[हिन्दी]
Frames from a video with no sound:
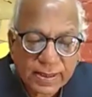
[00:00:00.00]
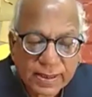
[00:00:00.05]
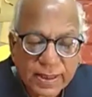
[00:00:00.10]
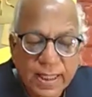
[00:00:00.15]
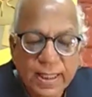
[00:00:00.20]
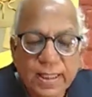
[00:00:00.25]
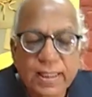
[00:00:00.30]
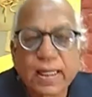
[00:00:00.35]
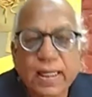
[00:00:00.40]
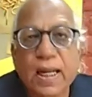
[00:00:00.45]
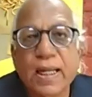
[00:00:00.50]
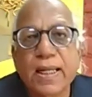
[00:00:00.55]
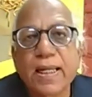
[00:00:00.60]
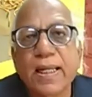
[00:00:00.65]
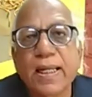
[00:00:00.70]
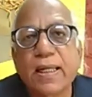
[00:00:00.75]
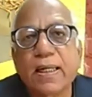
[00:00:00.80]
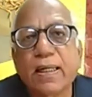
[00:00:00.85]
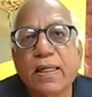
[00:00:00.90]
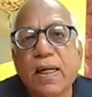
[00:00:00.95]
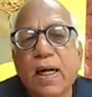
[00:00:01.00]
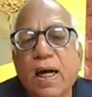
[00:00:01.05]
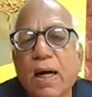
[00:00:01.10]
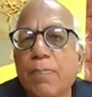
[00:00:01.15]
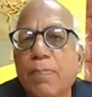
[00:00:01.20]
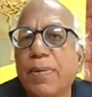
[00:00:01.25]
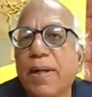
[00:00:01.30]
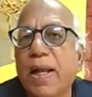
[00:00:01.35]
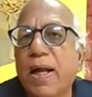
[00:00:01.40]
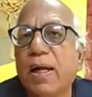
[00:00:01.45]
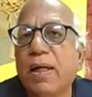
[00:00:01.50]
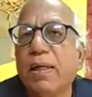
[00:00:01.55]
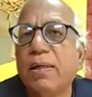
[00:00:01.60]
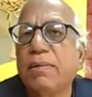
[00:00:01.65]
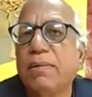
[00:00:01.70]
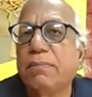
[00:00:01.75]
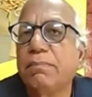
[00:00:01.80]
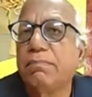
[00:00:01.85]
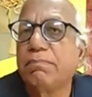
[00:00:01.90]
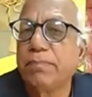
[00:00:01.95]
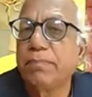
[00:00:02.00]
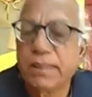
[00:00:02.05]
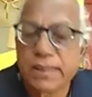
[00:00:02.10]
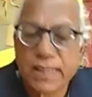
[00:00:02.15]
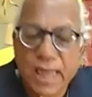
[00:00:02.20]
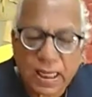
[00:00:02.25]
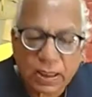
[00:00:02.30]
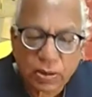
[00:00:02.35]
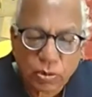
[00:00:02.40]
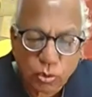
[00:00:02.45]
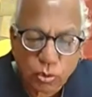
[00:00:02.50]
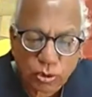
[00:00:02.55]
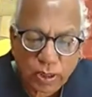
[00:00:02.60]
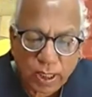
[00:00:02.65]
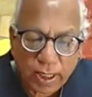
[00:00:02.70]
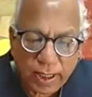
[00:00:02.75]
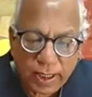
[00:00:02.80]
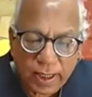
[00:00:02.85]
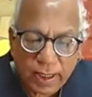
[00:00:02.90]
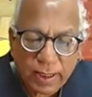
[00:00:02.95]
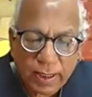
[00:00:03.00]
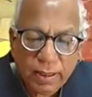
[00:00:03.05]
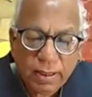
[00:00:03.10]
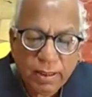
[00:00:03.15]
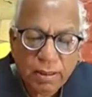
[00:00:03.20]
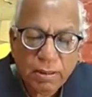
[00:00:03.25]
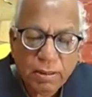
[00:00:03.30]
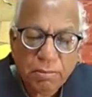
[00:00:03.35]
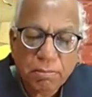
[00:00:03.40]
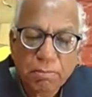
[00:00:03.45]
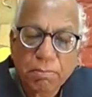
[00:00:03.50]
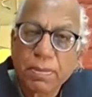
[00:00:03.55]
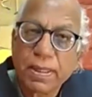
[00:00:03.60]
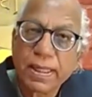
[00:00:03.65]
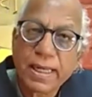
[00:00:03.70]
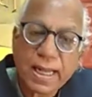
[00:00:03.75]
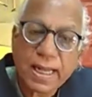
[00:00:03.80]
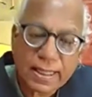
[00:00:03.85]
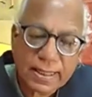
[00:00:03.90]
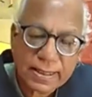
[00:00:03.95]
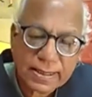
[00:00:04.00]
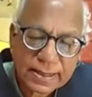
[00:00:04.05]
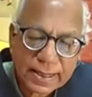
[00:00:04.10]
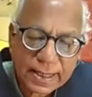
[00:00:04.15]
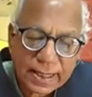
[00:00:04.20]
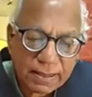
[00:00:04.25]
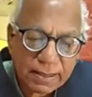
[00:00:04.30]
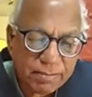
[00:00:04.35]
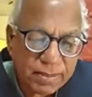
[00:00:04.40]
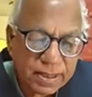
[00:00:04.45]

शहर का एक अपना मिजाज होता है बनारस के